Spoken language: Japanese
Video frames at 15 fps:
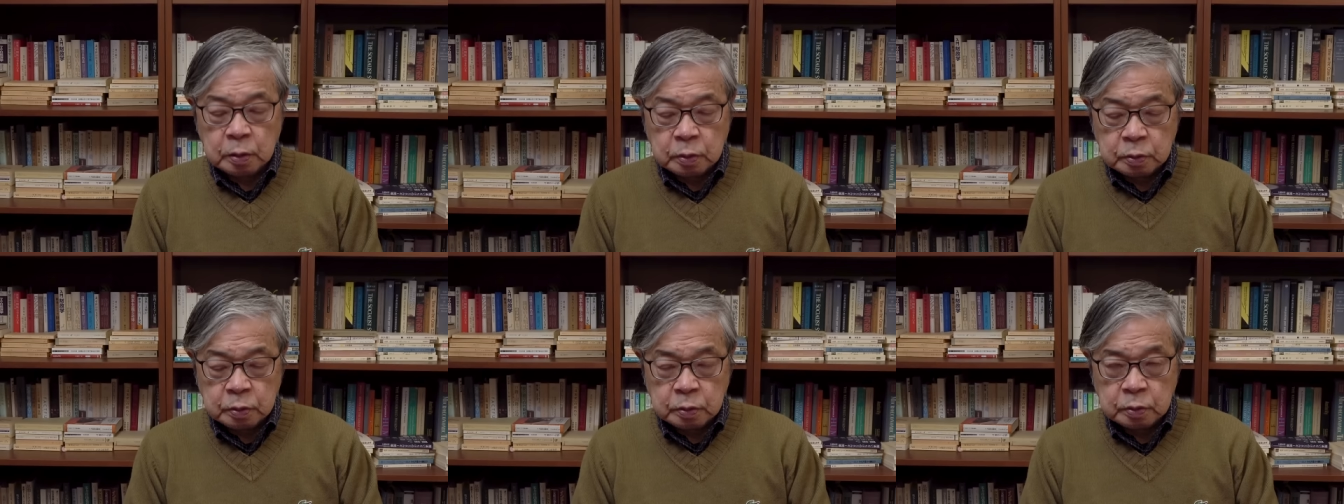
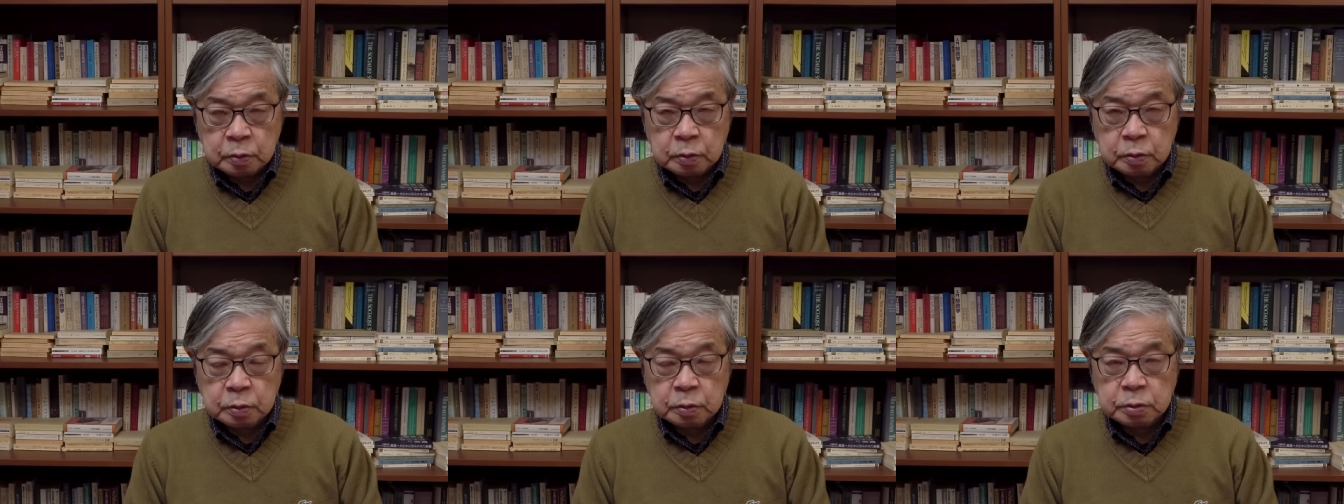こ
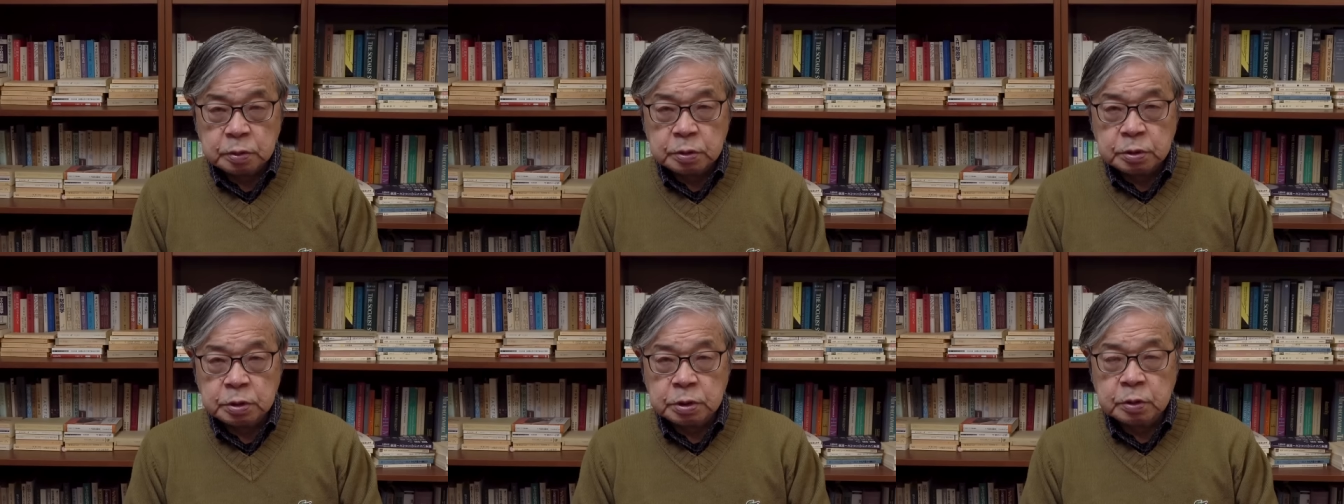の
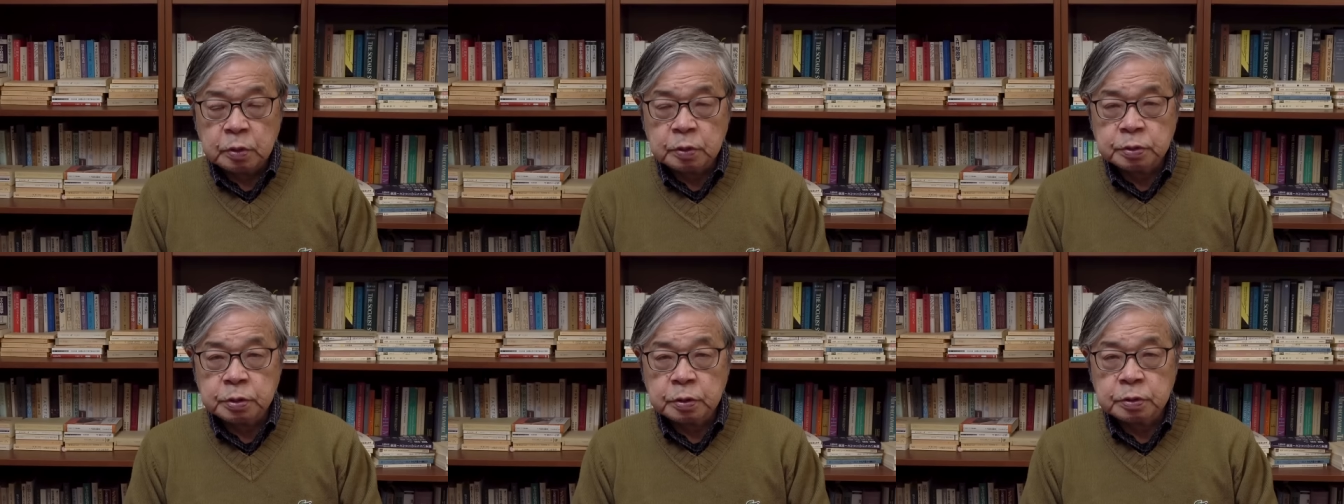事故
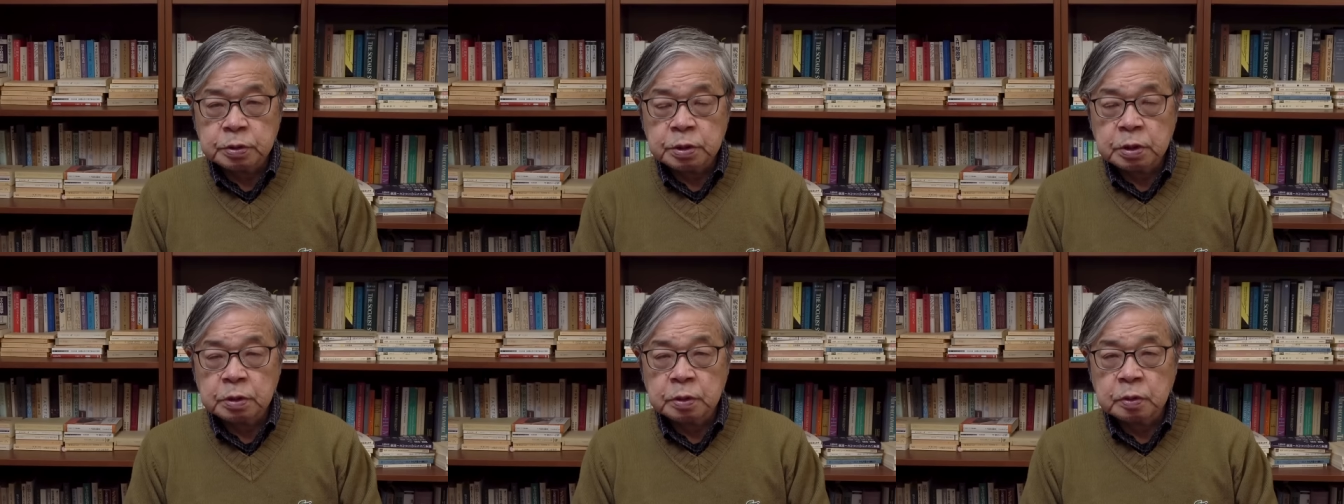の直
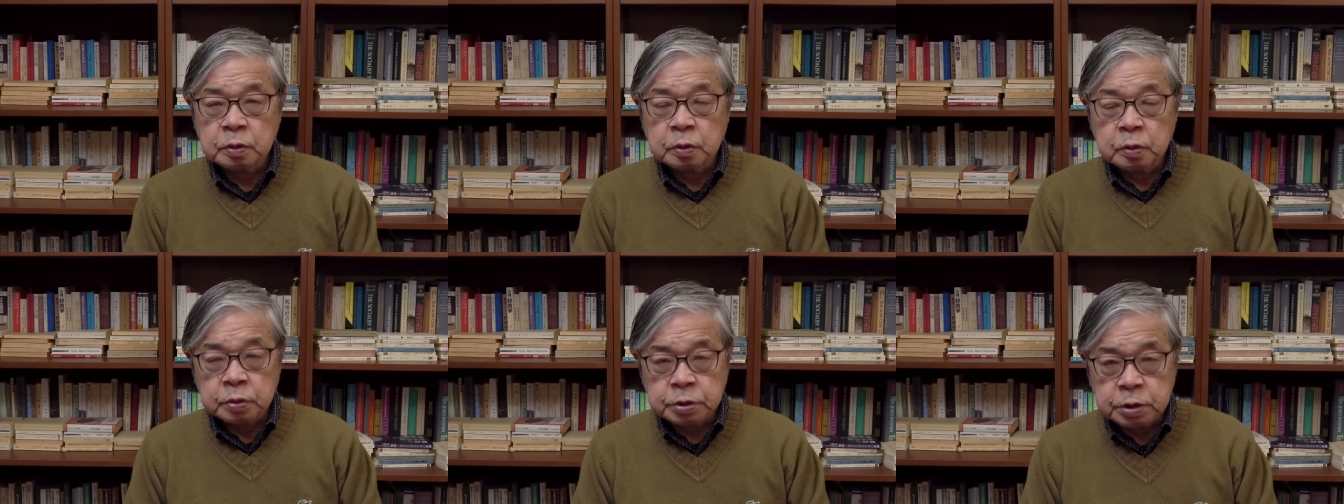前の
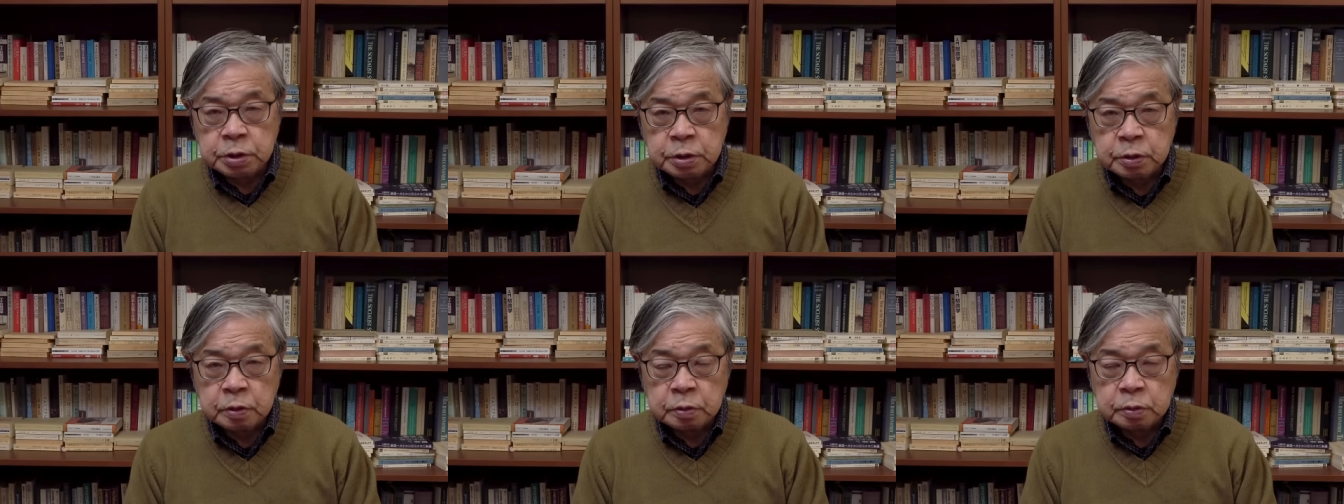更
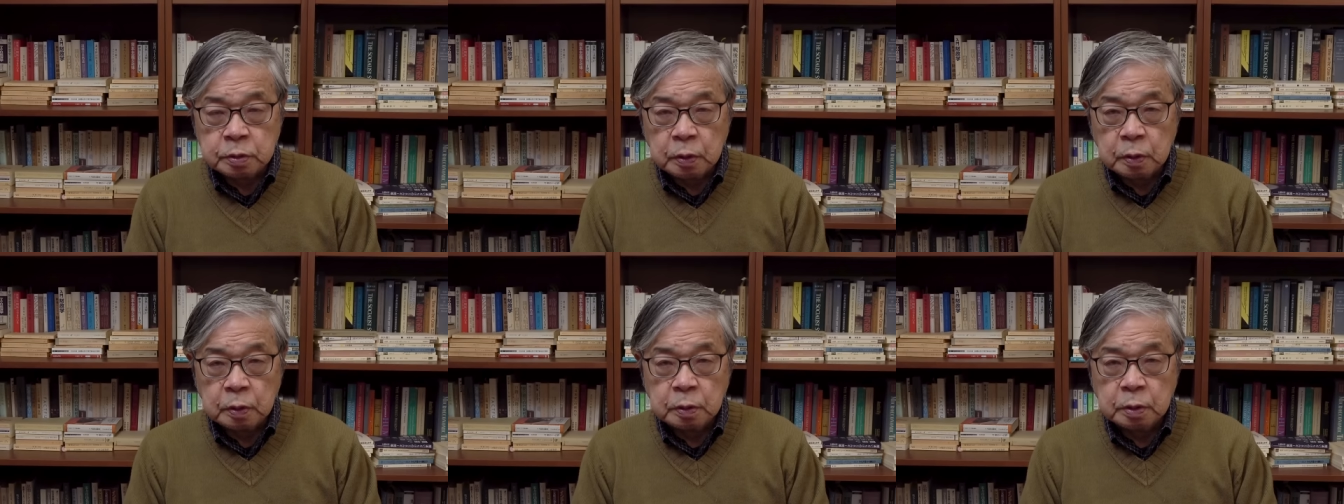新記録
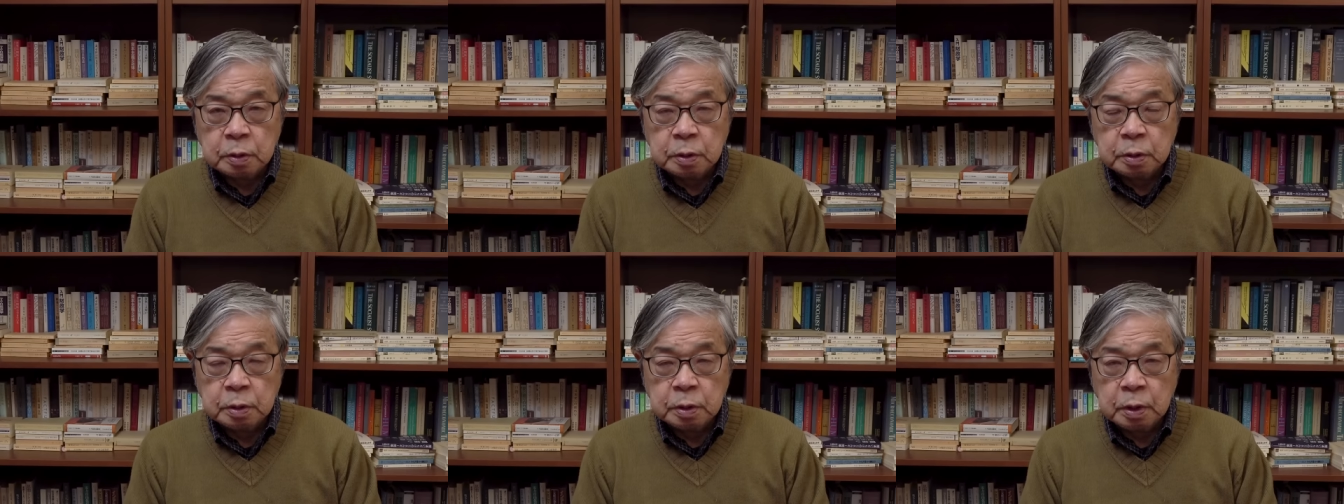を
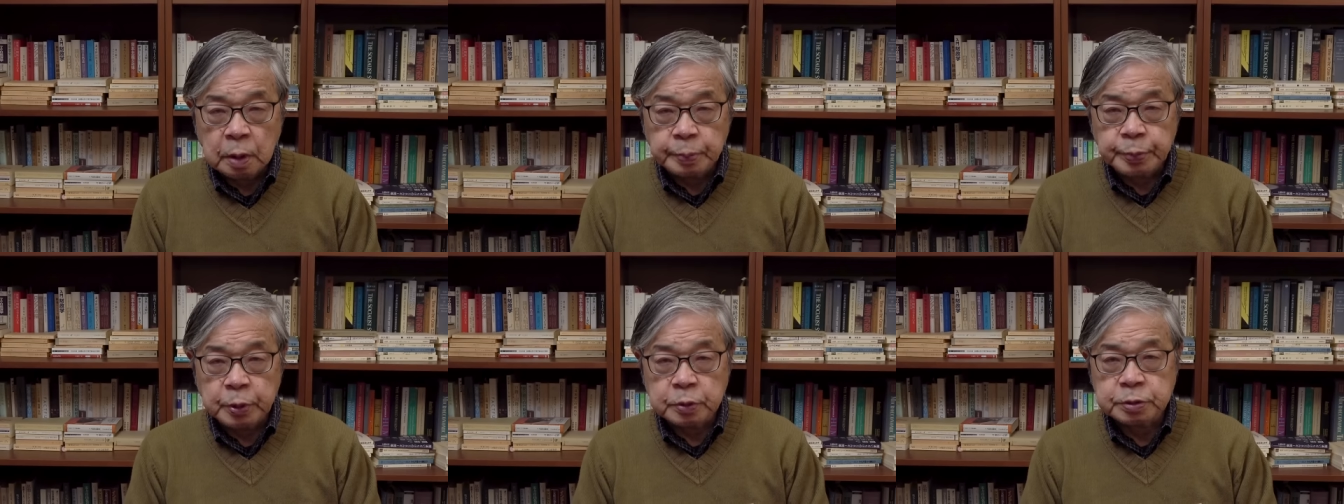
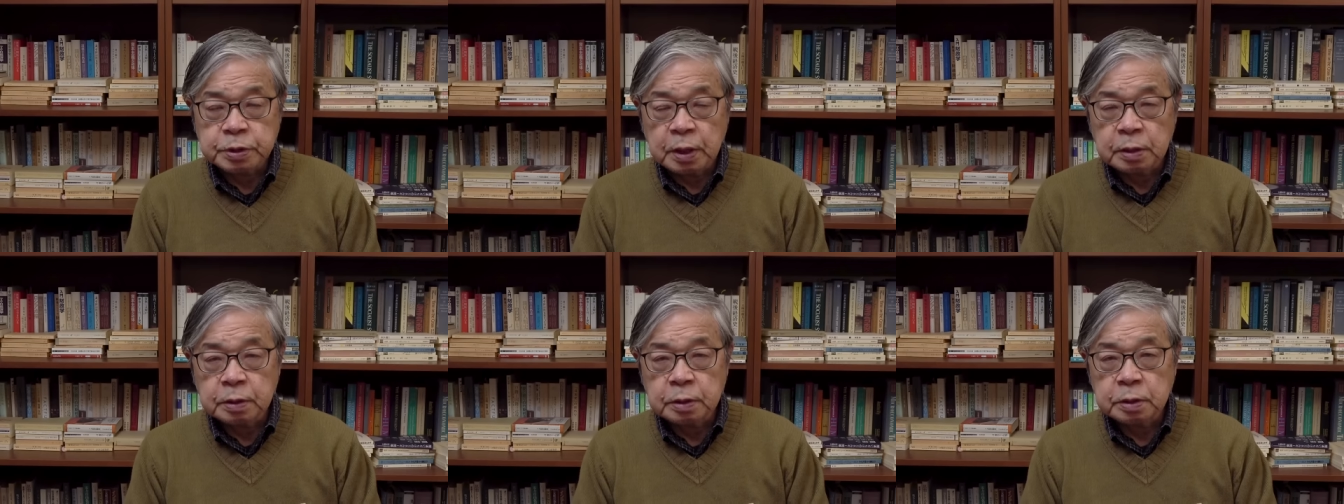発表し
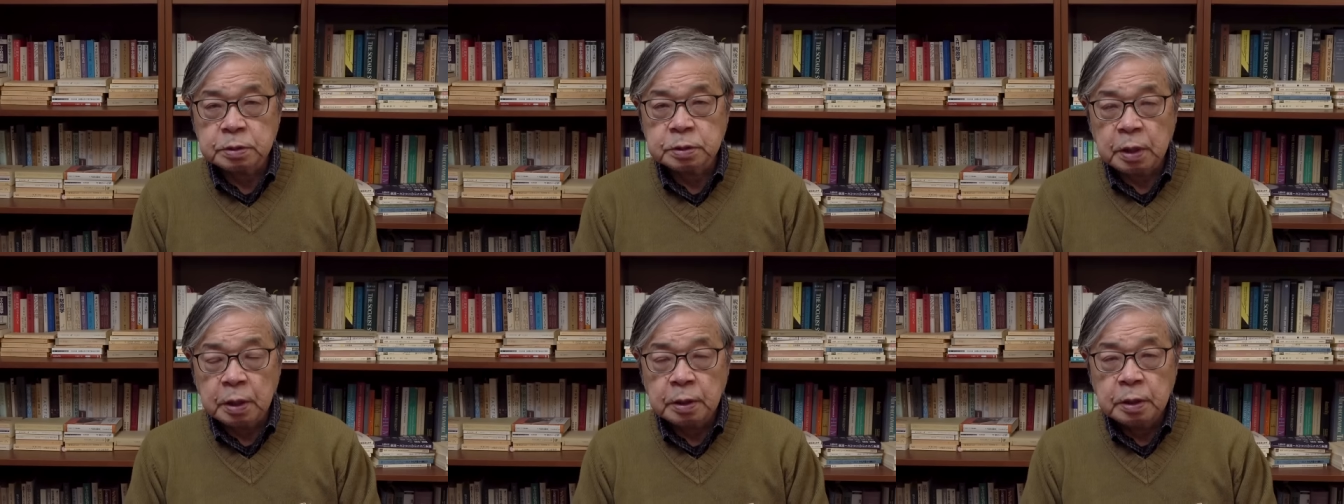たんで
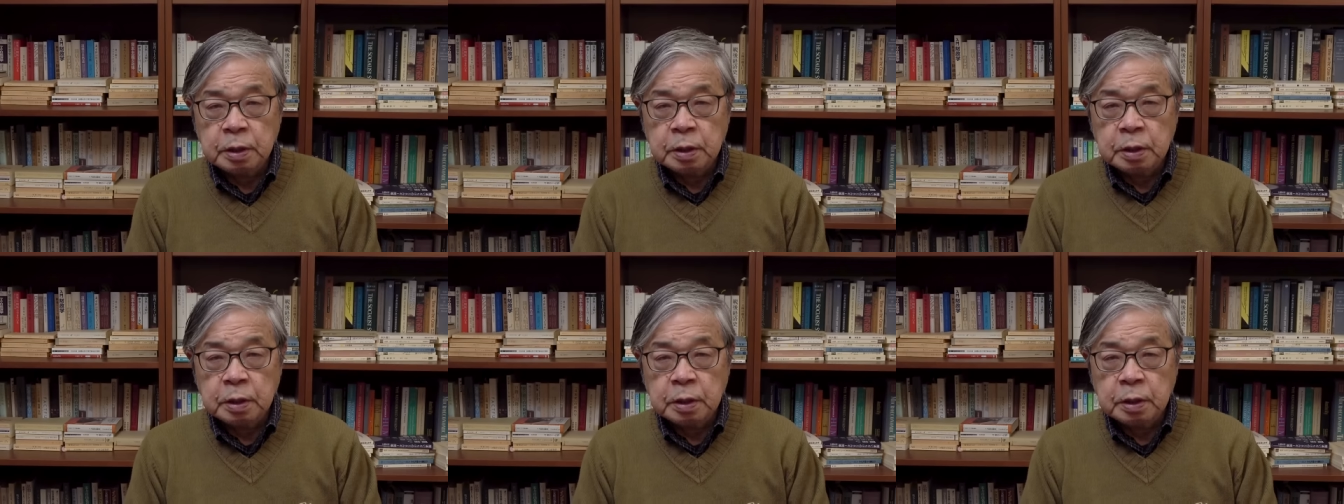すね。